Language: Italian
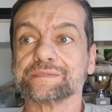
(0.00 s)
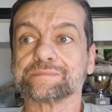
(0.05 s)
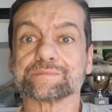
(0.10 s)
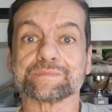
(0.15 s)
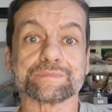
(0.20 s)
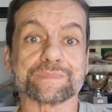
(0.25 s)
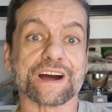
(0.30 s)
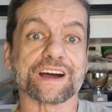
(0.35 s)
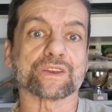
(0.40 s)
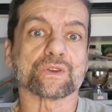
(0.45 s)

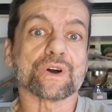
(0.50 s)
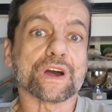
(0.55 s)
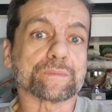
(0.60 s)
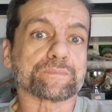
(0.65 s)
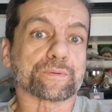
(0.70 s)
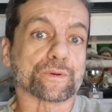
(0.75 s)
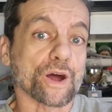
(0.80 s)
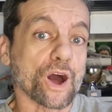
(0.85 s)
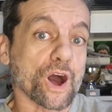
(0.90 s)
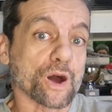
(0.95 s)
ma lo è
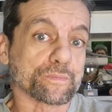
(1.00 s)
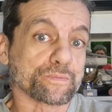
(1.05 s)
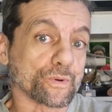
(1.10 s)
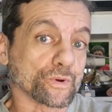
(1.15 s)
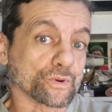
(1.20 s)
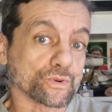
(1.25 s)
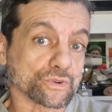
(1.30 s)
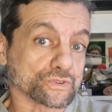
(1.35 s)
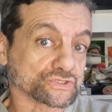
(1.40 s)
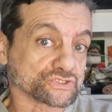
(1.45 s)

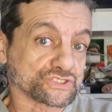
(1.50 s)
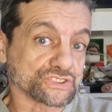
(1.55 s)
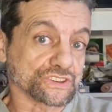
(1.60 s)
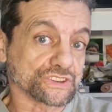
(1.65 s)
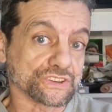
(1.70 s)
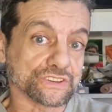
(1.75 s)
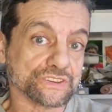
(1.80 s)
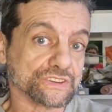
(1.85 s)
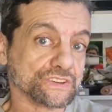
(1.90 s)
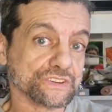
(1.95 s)
proprio
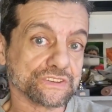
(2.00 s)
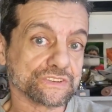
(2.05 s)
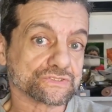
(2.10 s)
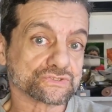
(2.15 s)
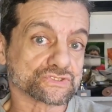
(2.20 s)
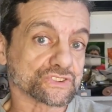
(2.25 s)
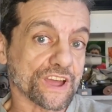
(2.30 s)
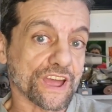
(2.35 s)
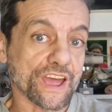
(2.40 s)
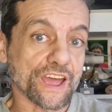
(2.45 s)
così.
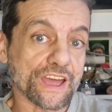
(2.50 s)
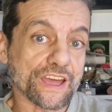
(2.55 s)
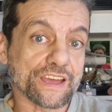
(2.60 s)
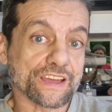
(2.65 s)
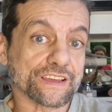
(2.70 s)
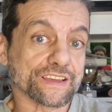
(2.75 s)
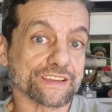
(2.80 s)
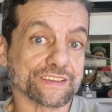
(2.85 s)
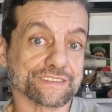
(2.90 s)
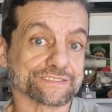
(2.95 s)
Cioè,
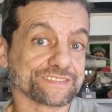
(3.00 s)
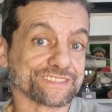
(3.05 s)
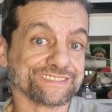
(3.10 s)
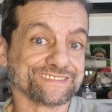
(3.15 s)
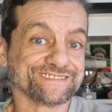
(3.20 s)
eh,